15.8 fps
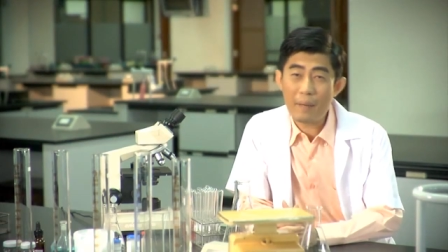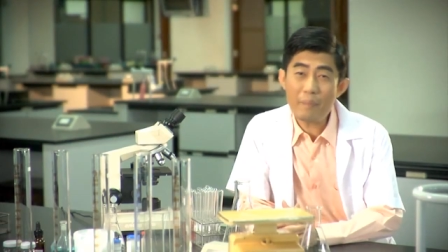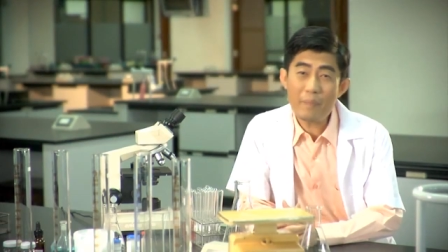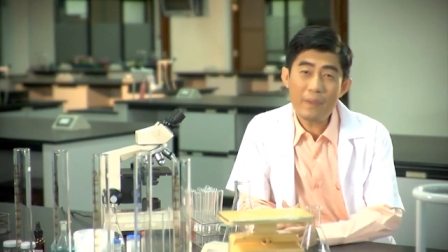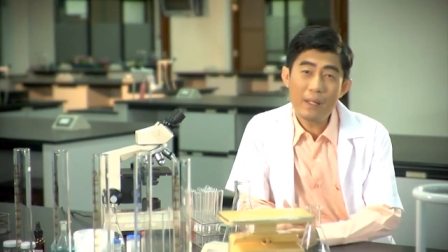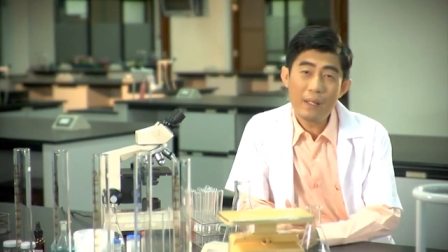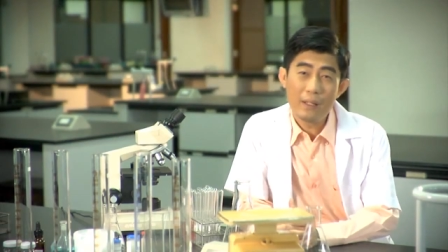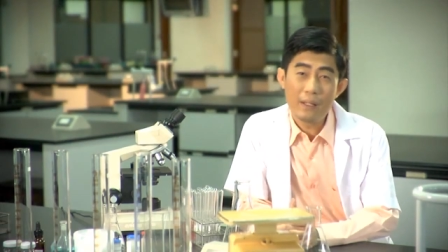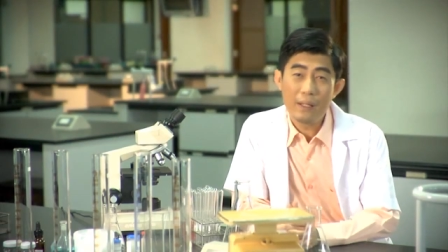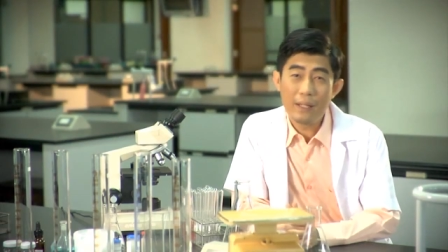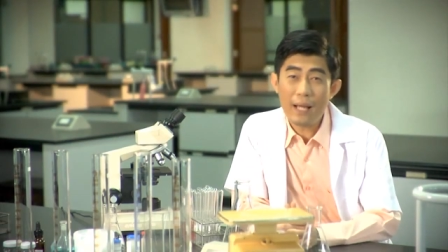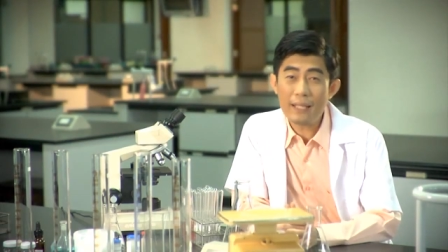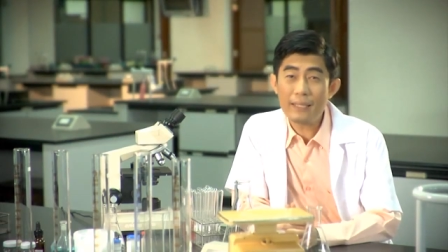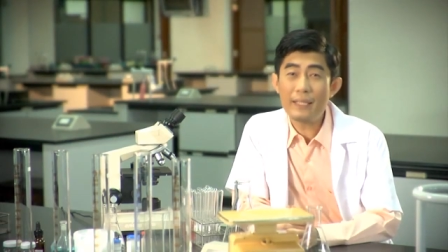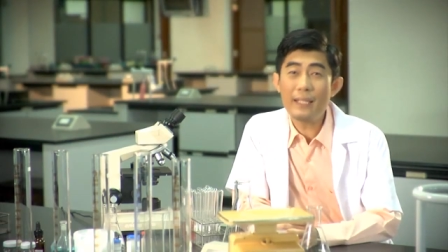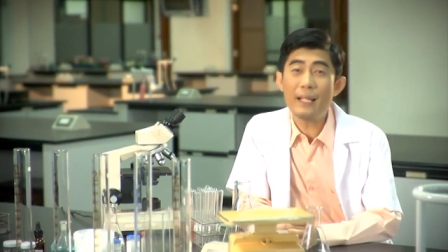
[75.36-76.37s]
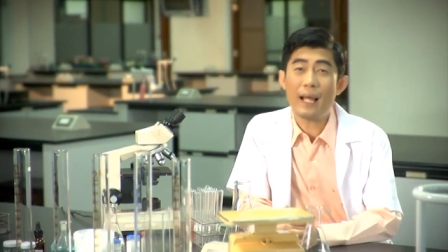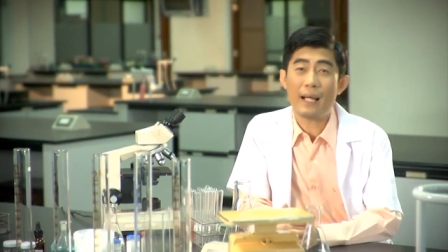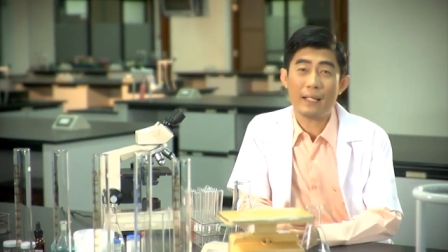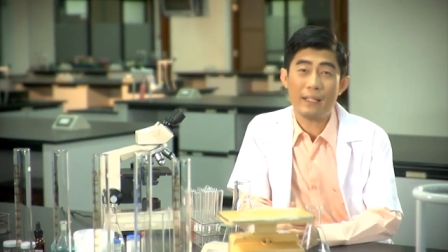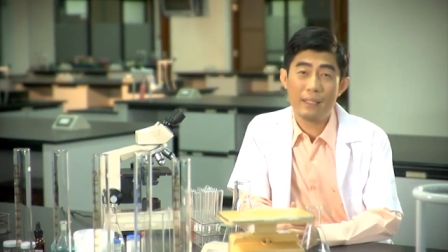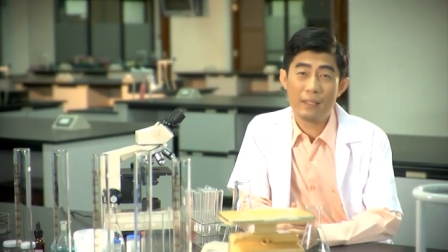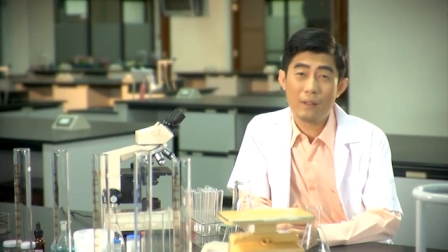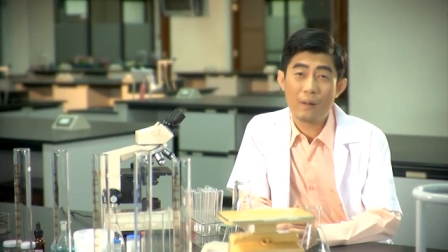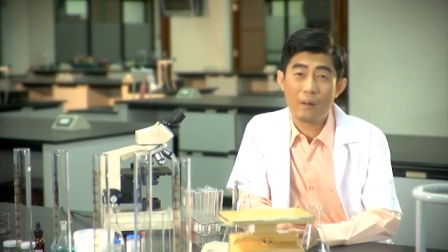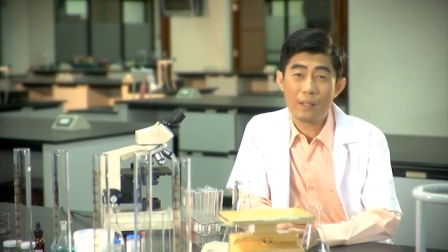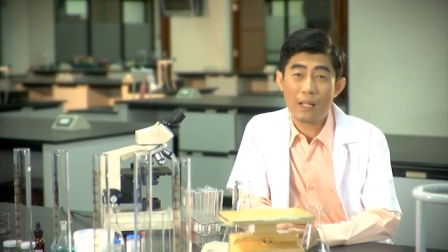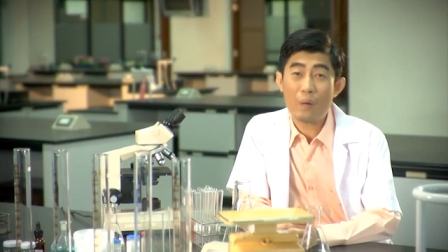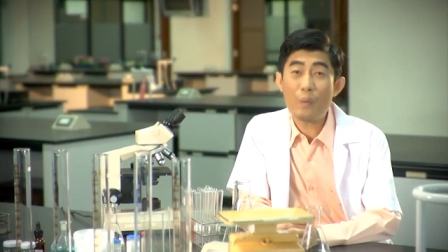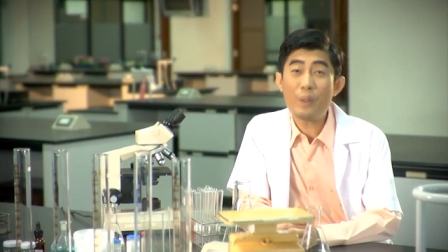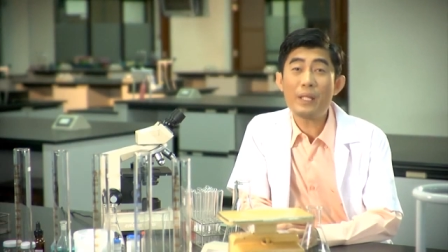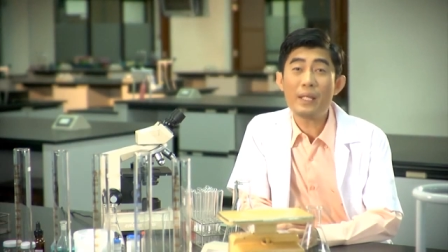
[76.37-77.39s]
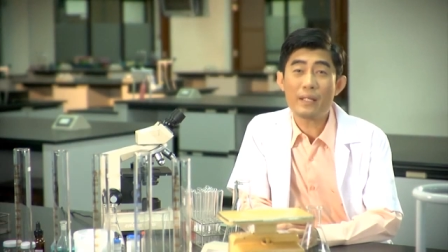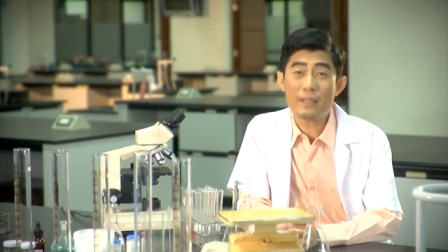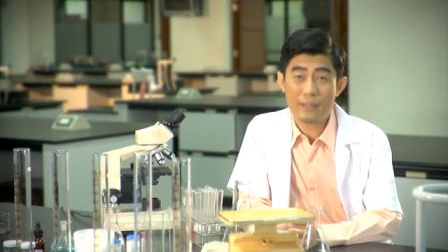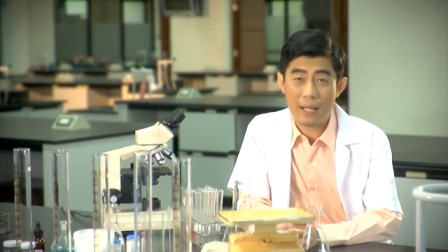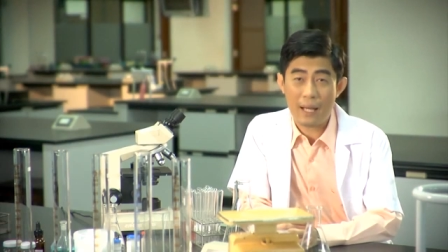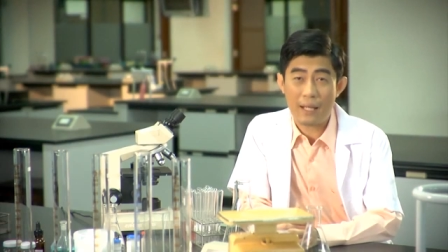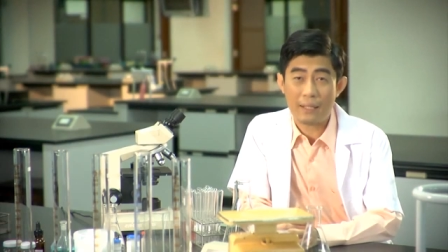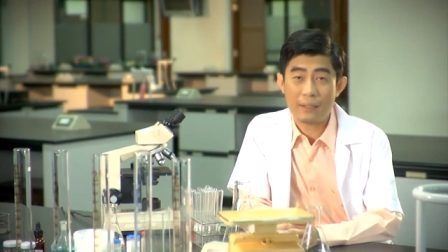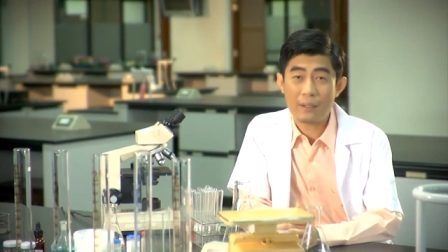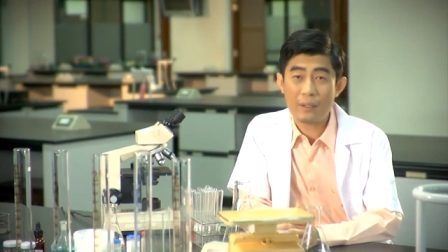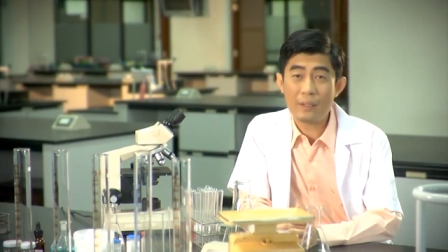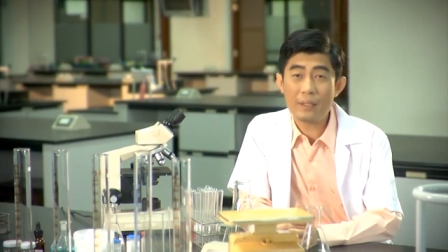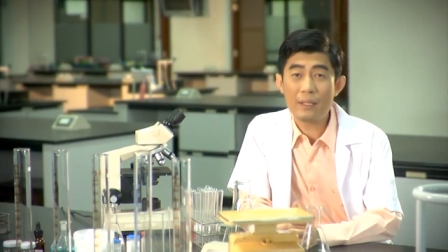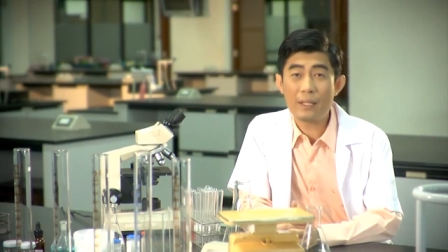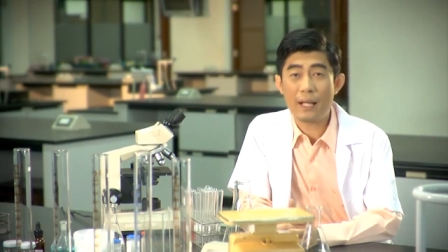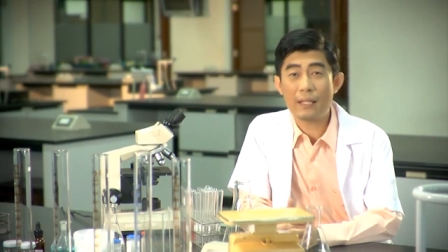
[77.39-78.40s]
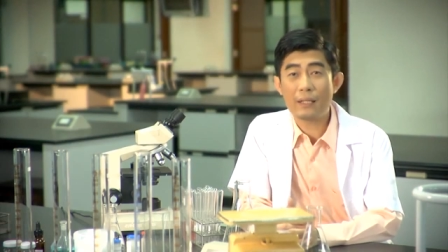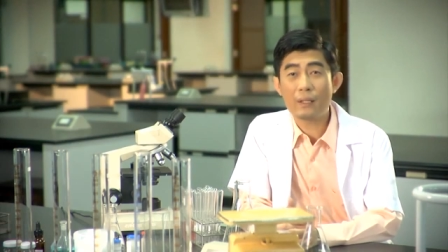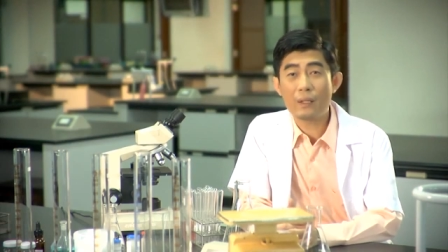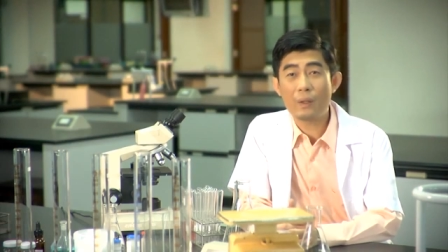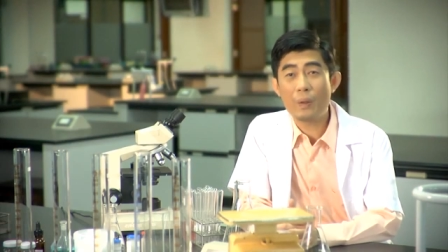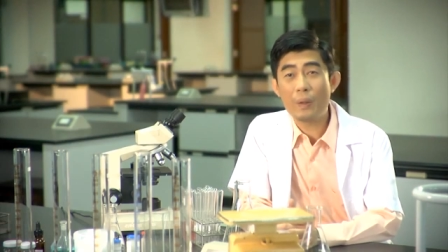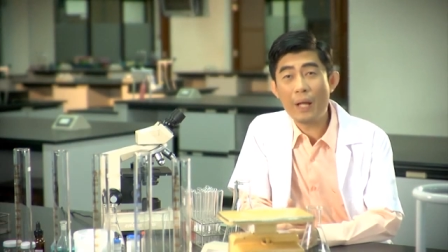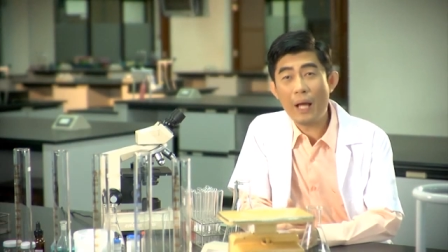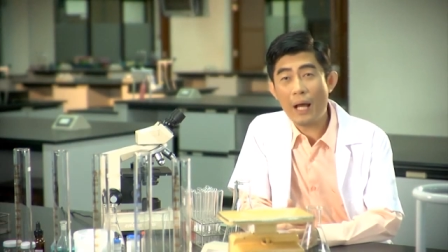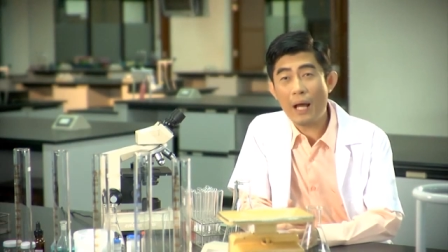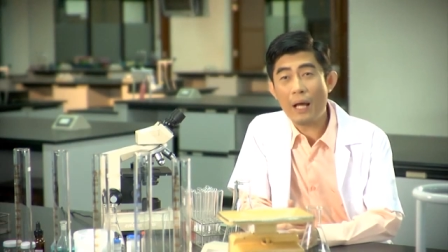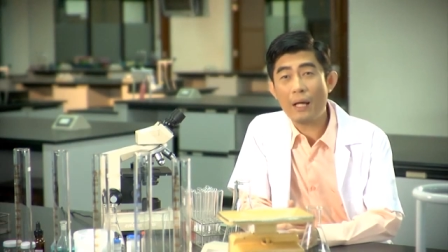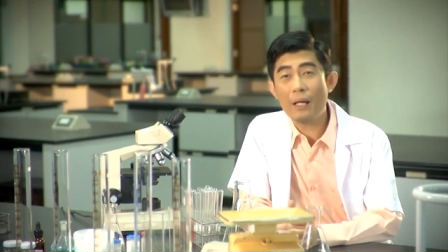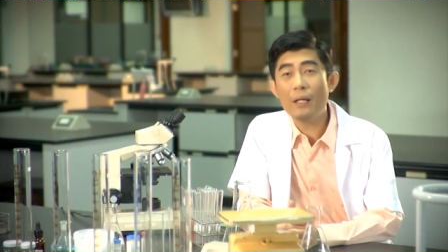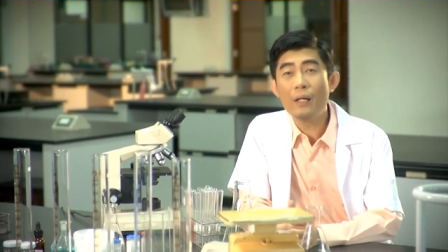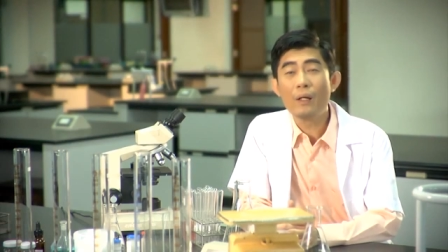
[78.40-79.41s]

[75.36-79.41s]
ครับหน้าที่หลักหนึ่งของนักวิทยาศาสตร์ก็คือการค้นหา